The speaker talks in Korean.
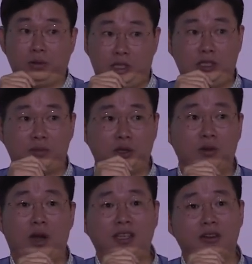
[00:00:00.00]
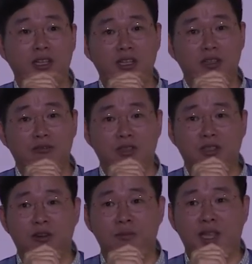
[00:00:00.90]
직접적인 관여를 일으킬 수
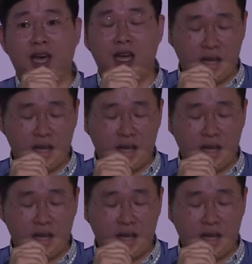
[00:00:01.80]
있는 겁니다.